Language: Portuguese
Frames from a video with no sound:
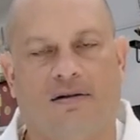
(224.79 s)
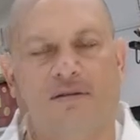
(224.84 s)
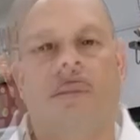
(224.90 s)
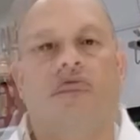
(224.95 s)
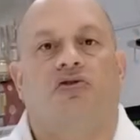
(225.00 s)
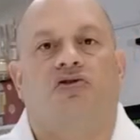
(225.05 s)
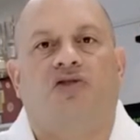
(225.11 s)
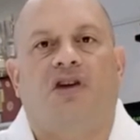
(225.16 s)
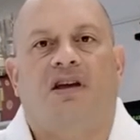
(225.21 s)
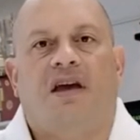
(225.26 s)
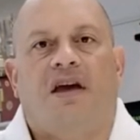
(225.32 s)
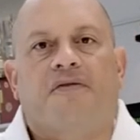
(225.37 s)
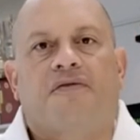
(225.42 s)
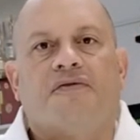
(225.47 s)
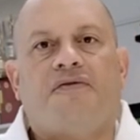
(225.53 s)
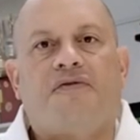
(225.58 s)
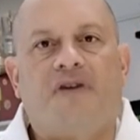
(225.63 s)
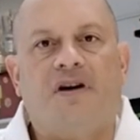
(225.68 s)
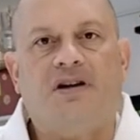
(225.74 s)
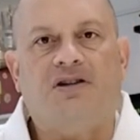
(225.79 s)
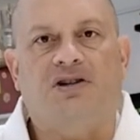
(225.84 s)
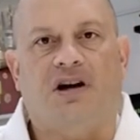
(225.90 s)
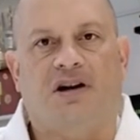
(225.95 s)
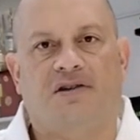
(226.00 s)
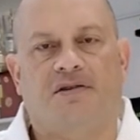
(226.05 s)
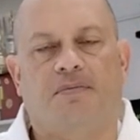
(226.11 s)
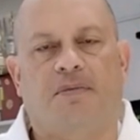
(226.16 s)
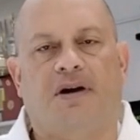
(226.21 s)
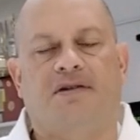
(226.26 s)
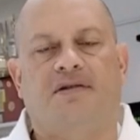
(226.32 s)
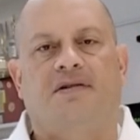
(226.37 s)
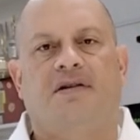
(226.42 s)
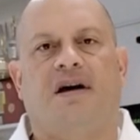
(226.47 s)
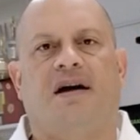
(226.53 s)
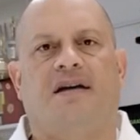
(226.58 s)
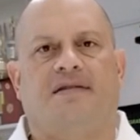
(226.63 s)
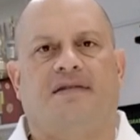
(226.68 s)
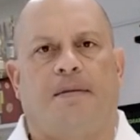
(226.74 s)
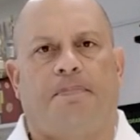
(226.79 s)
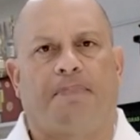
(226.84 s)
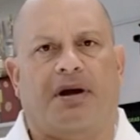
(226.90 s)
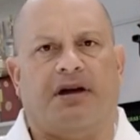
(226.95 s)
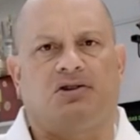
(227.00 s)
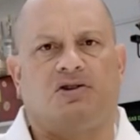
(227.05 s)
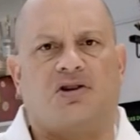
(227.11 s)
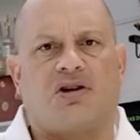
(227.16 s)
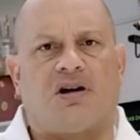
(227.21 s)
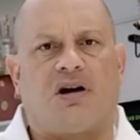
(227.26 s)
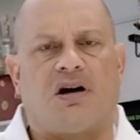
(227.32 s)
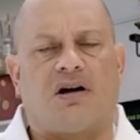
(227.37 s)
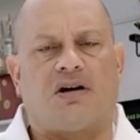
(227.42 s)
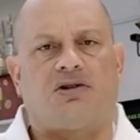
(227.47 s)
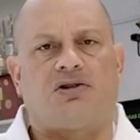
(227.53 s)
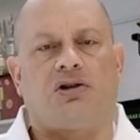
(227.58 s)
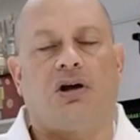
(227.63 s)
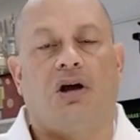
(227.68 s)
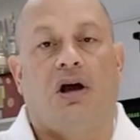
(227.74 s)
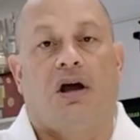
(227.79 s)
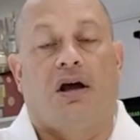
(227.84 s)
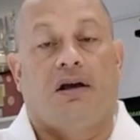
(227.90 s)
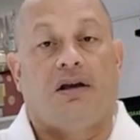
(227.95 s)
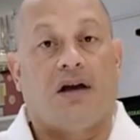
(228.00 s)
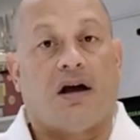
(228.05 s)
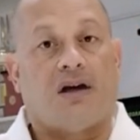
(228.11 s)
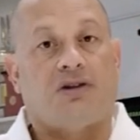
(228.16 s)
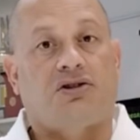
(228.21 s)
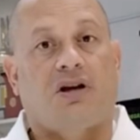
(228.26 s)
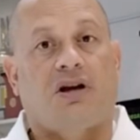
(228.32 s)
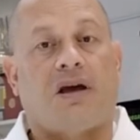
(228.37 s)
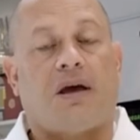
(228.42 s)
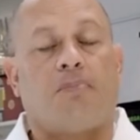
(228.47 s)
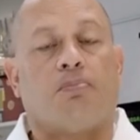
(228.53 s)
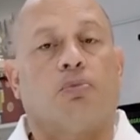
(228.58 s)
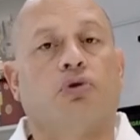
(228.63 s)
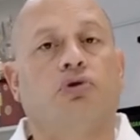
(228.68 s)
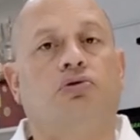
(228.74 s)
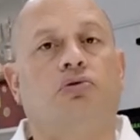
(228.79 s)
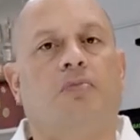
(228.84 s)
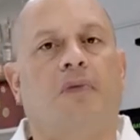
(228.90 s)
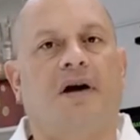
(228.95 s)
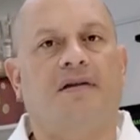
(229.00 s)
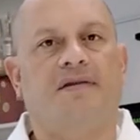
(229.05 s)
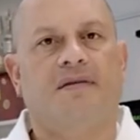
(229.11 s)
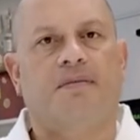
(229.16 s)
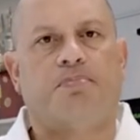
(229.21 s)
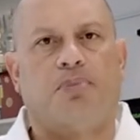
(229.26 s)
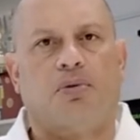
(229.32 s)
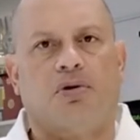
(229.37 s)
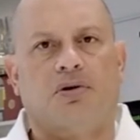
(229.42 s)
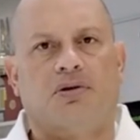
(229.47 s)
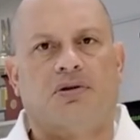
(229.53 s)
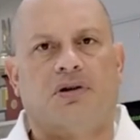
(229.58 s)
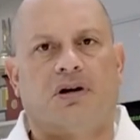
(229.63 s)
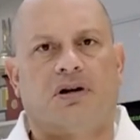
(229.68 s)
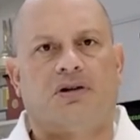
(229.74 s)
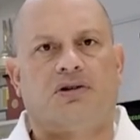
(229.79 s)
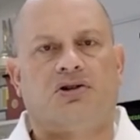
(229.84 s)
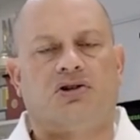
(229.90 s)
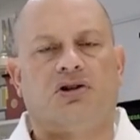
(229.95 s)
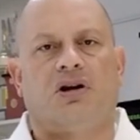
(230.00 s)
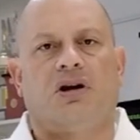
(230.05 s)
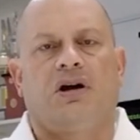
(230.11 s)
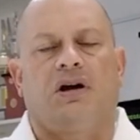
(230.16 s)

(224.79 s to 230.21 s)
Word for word: Você que é fã de artes marciais, é praticante e acha que é muito mais importante